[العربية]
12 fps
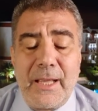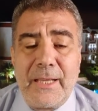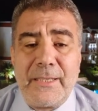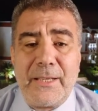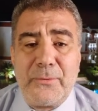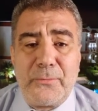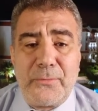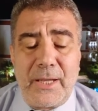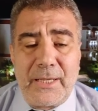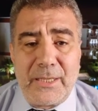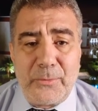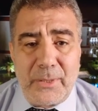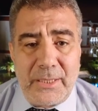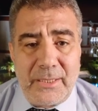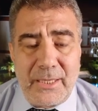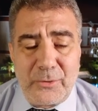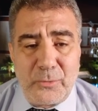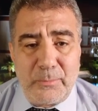أن ينفعنا
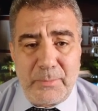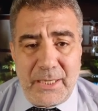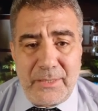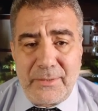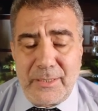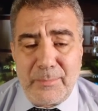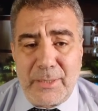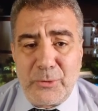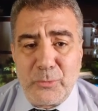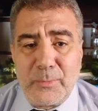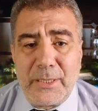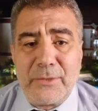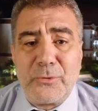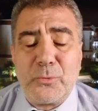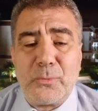وإياكم بهذه المعلومات